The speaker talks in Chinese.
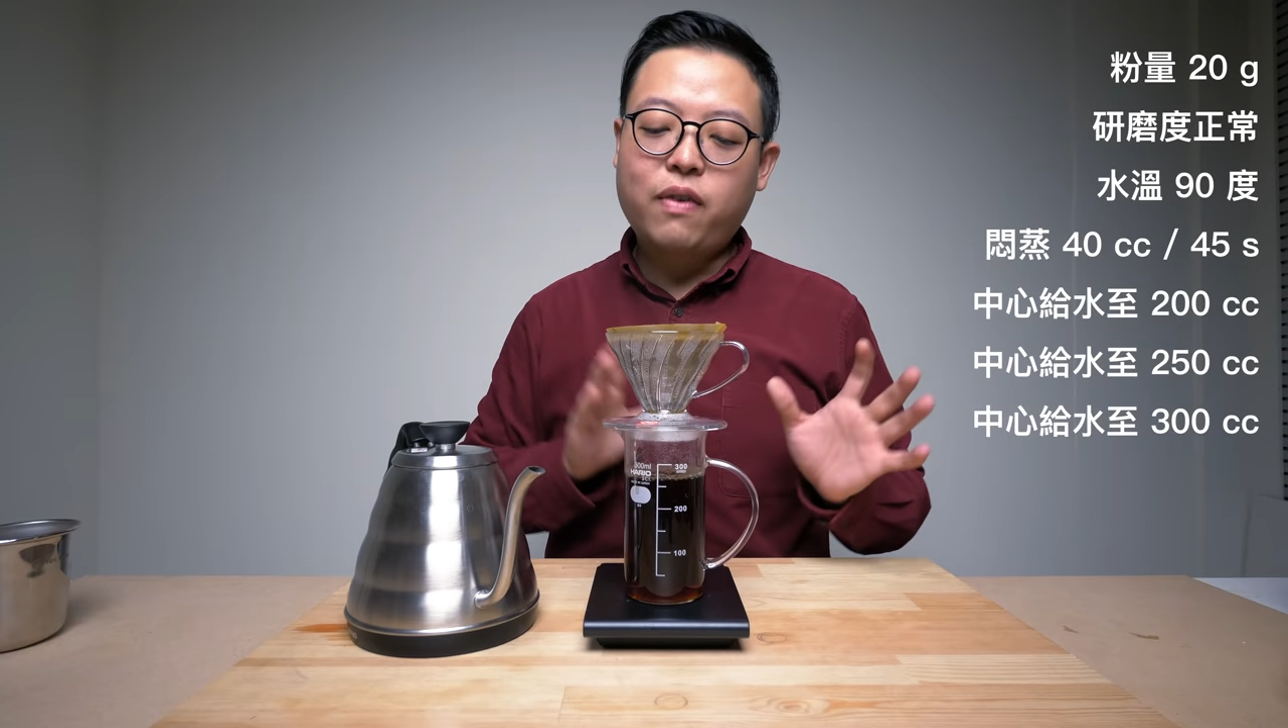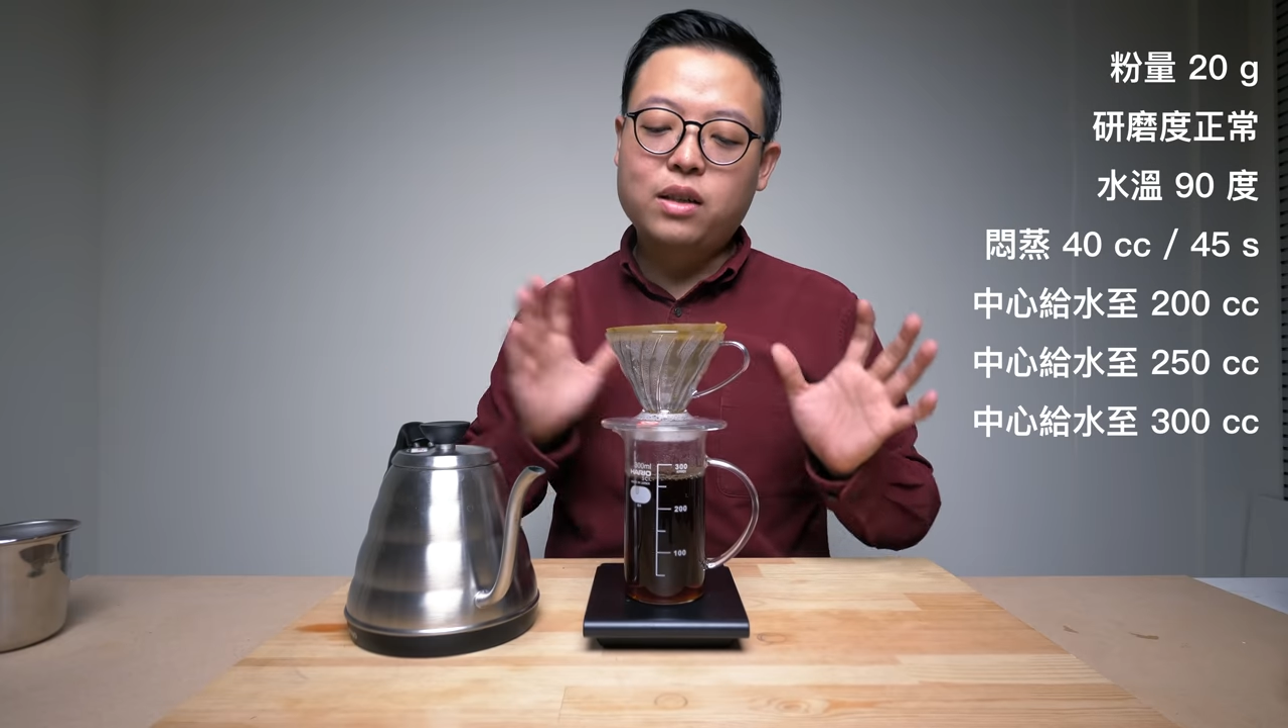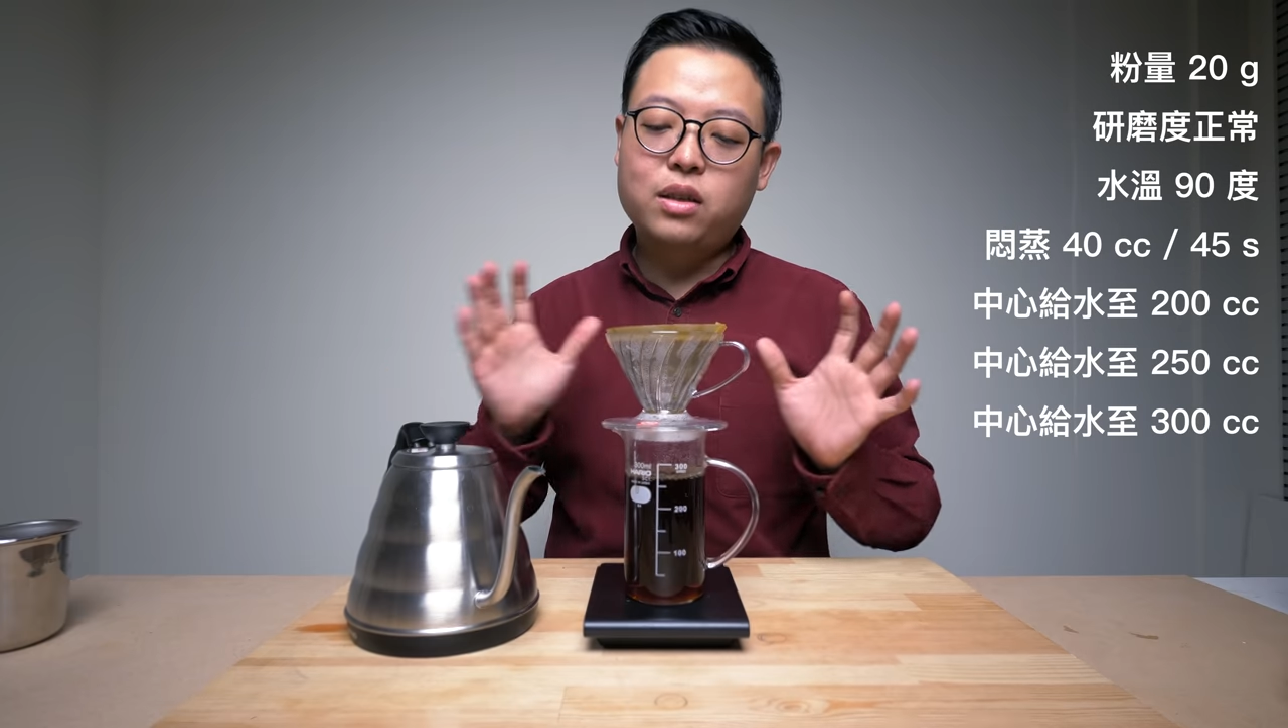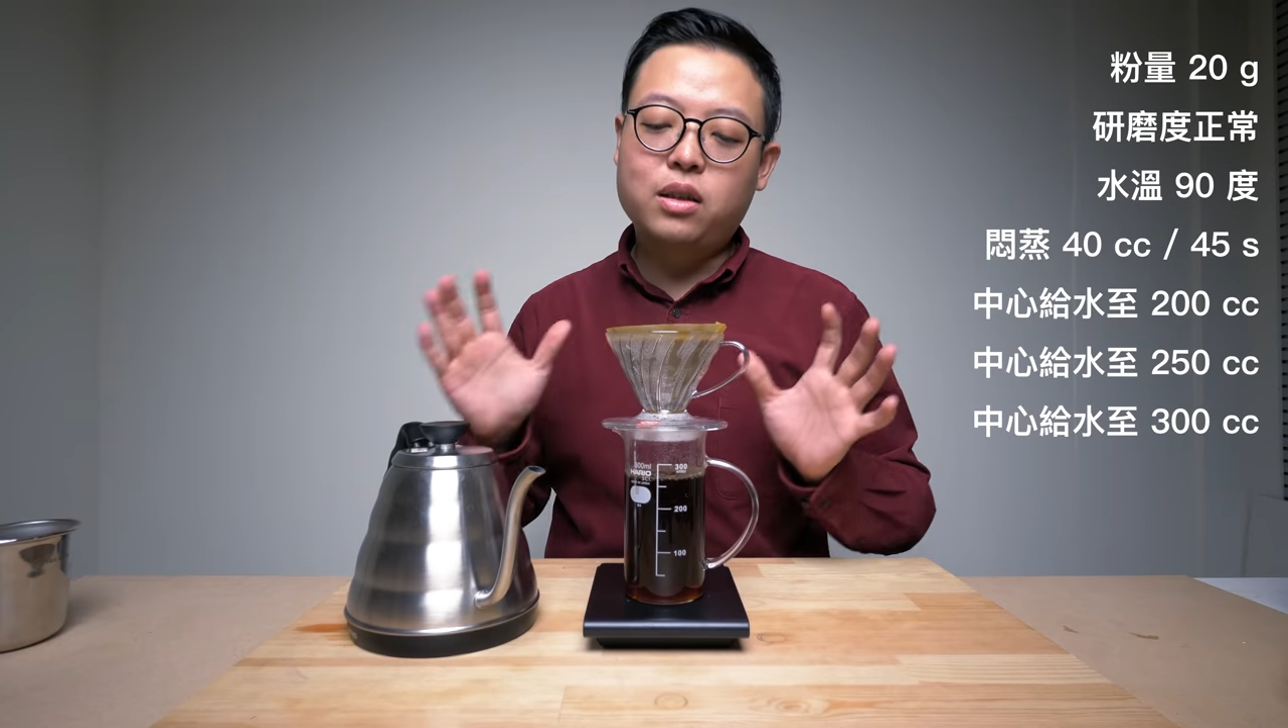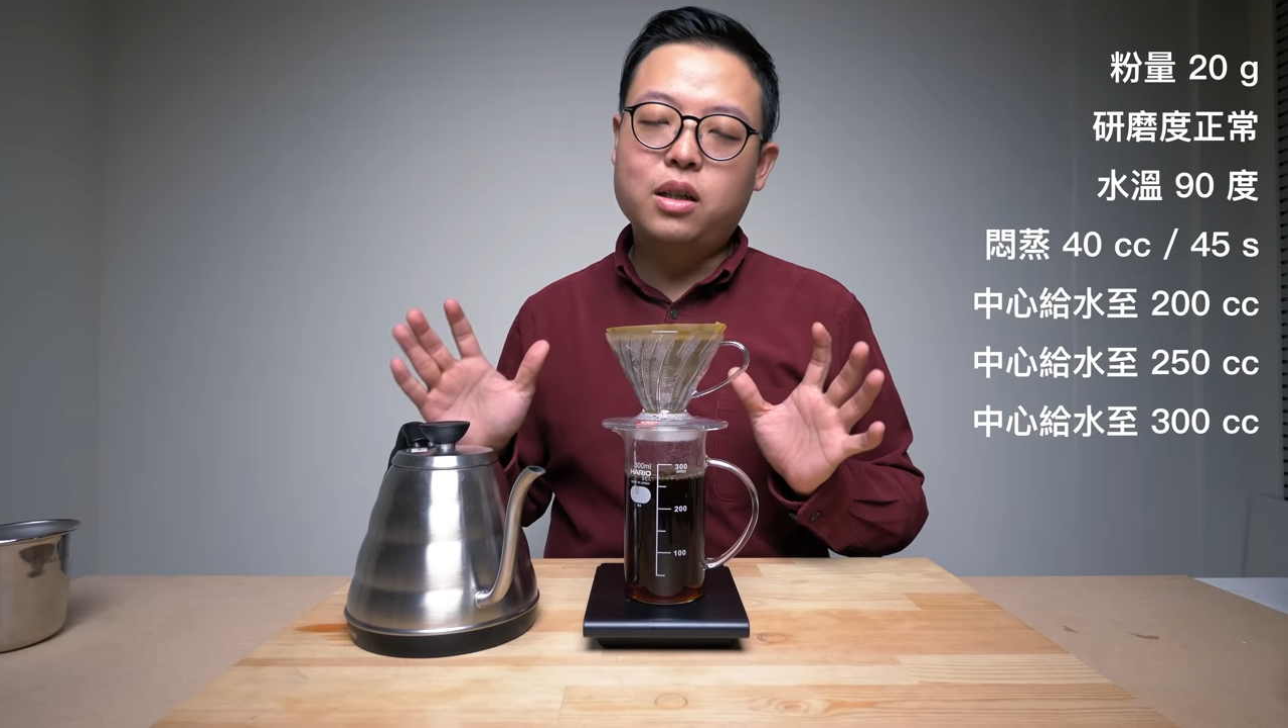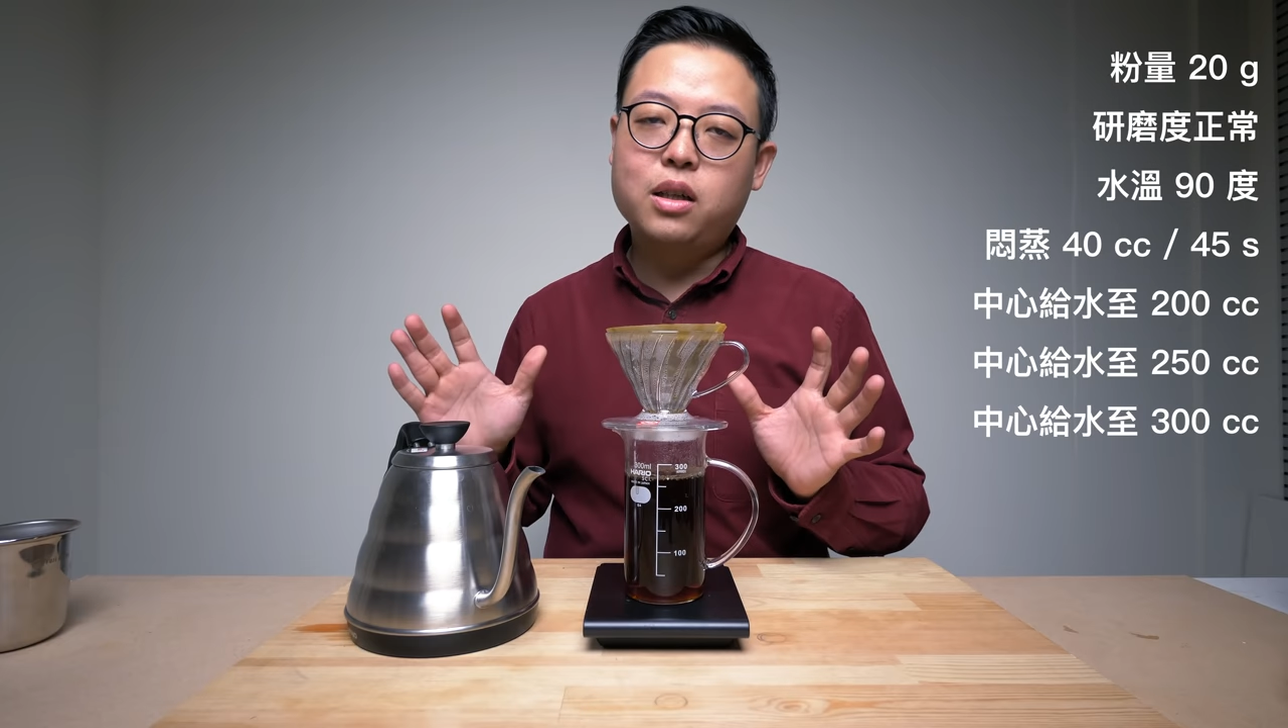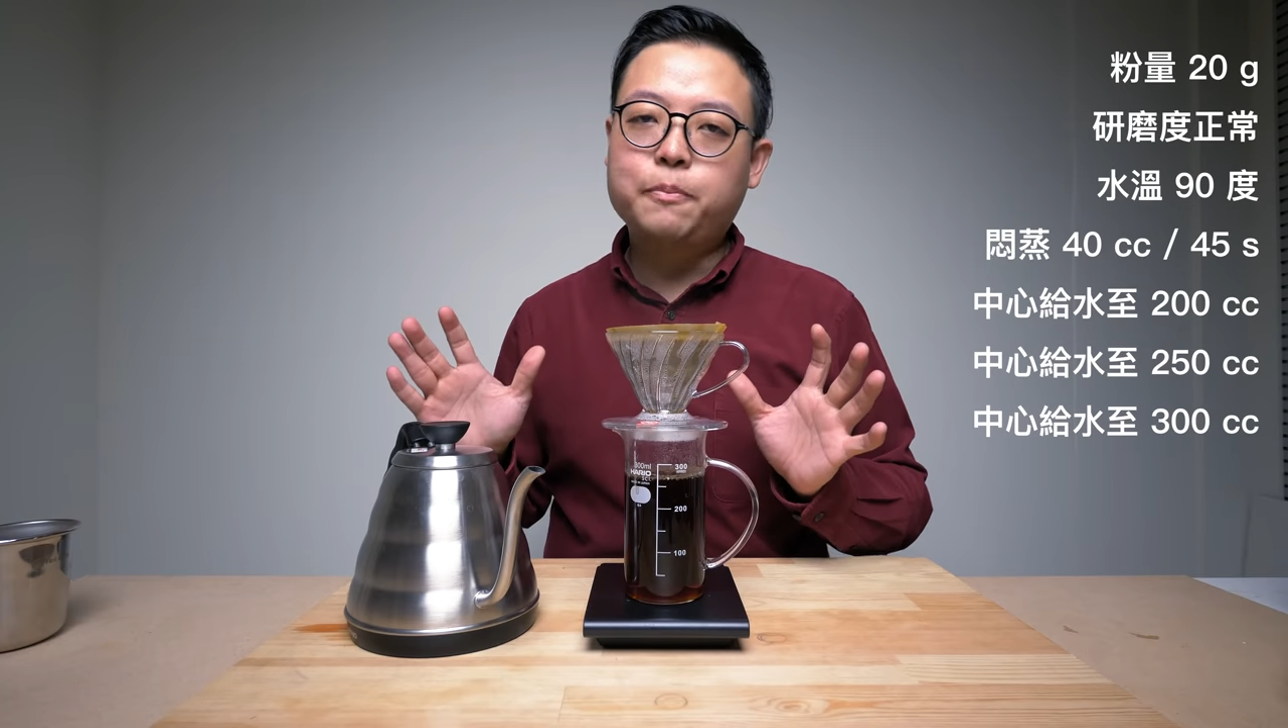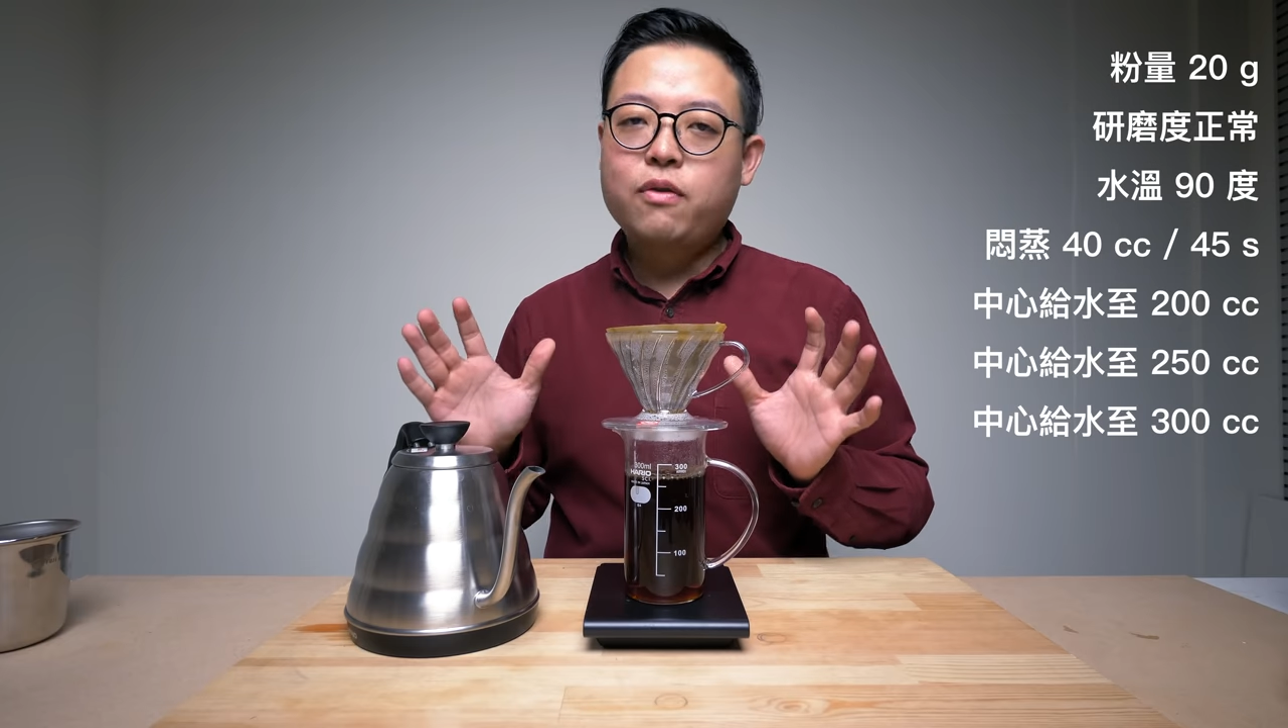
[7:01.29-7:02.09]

方式呢，